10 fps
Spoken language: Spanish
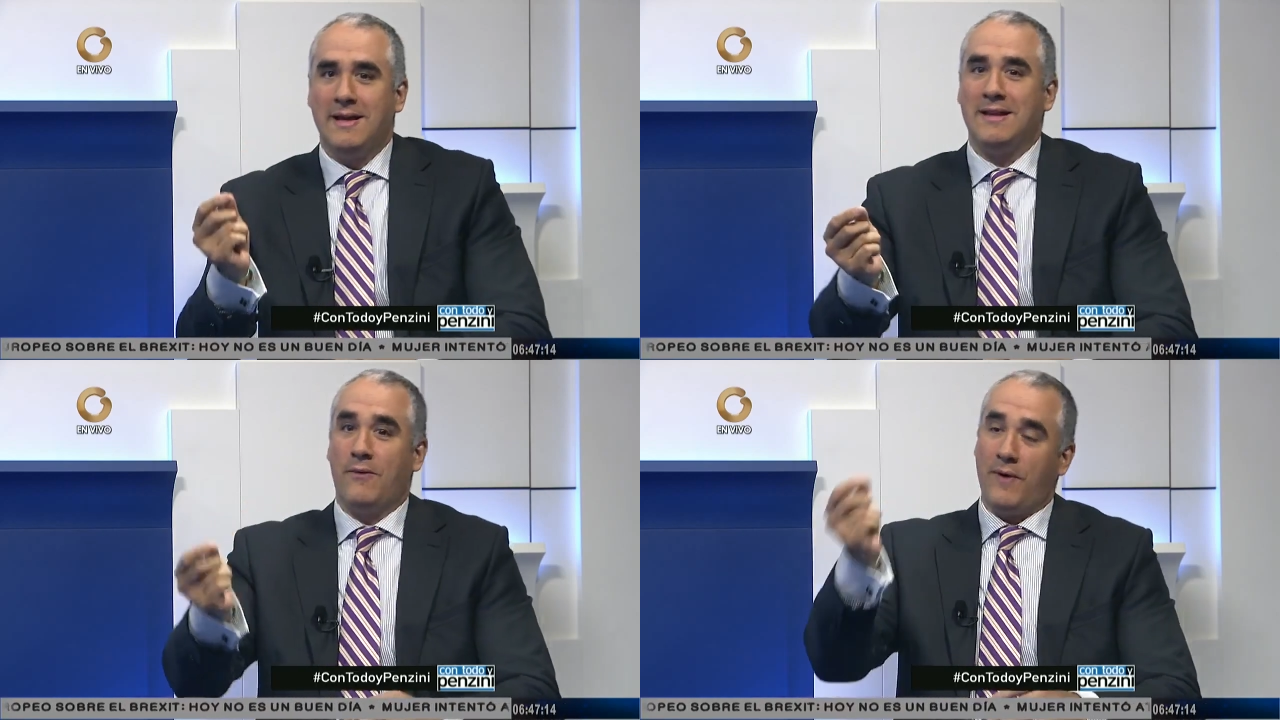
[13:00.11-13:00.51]

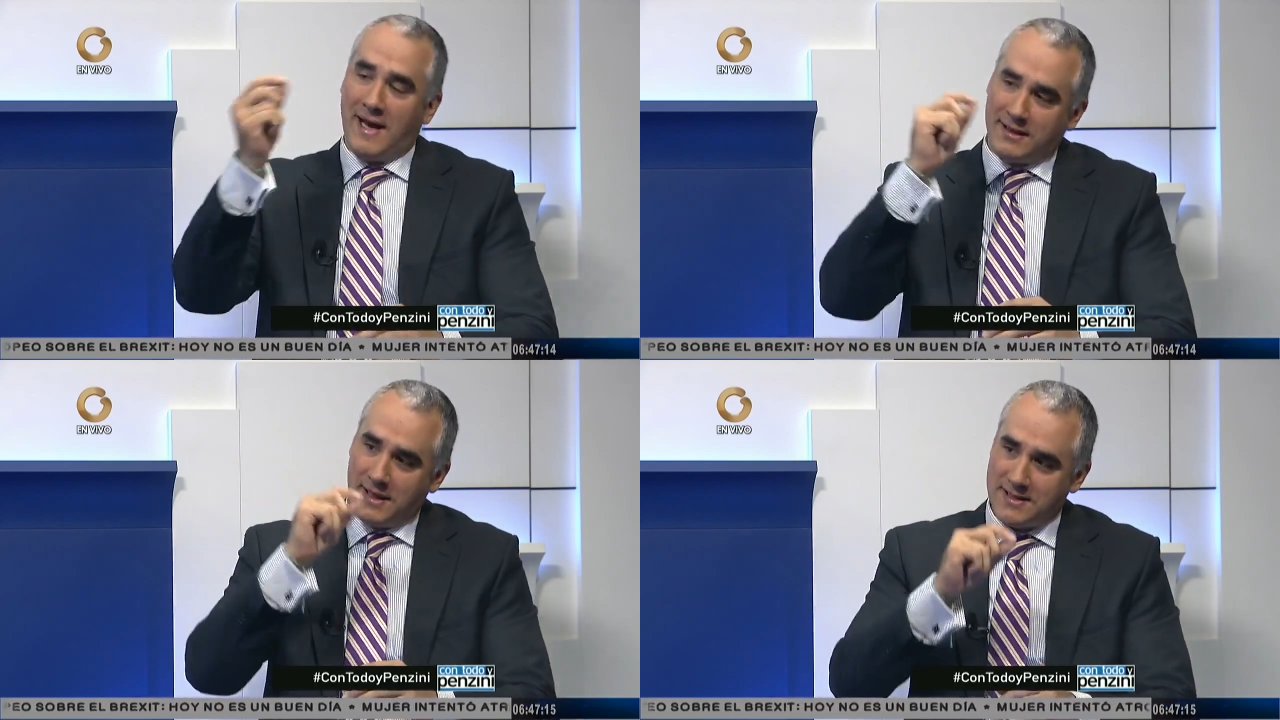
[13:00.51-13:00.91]

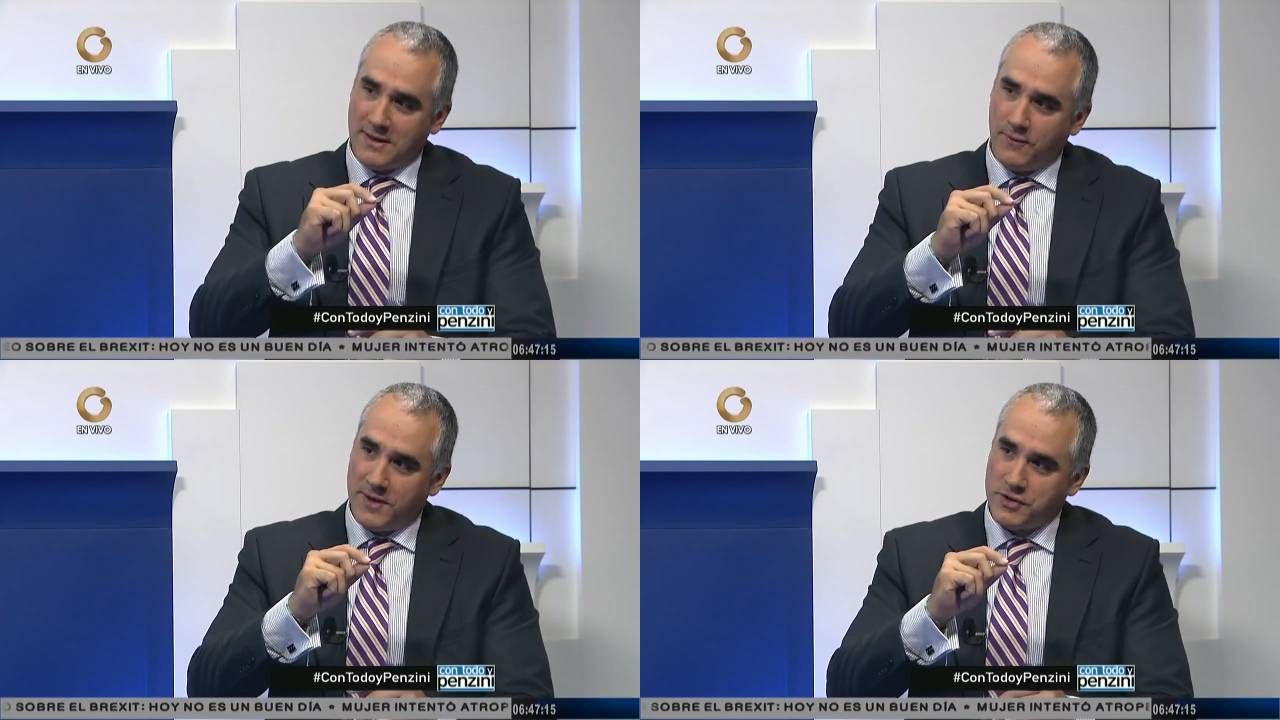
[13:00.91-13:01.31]
deflactas
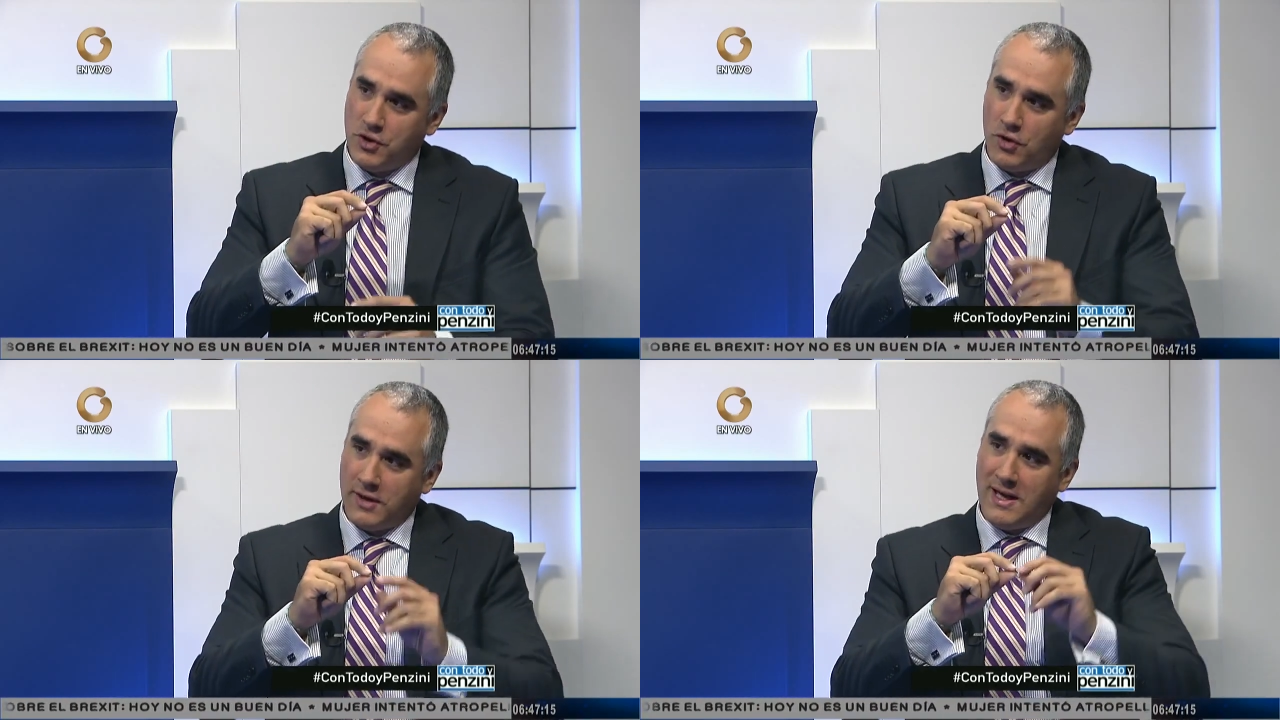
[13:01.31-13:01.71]
a
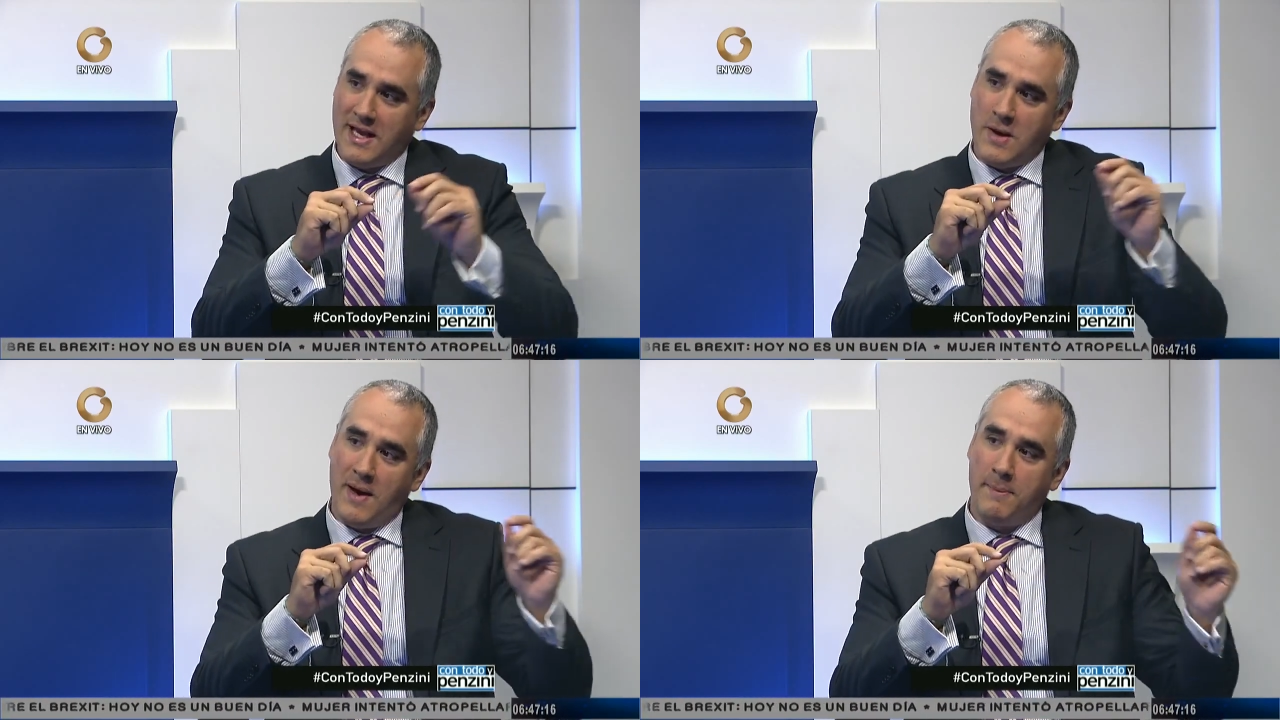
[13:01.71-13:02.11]
inflación y
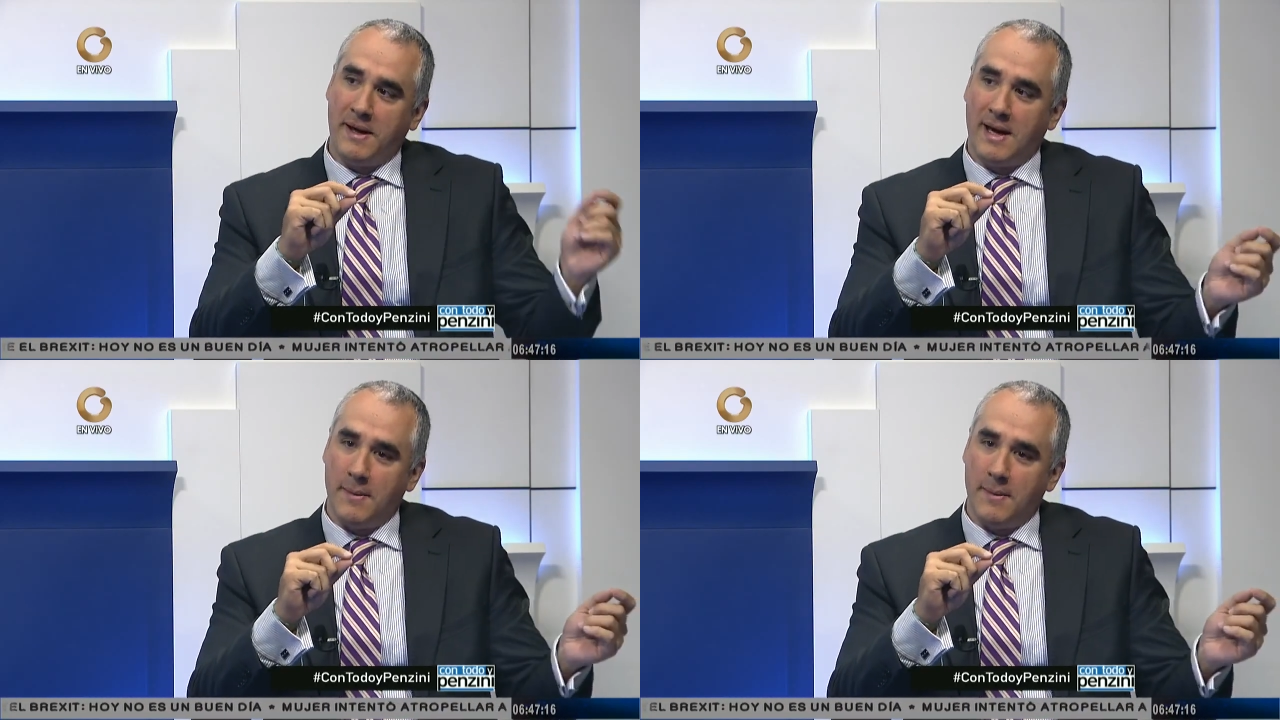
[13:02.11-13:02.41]
las llevas a per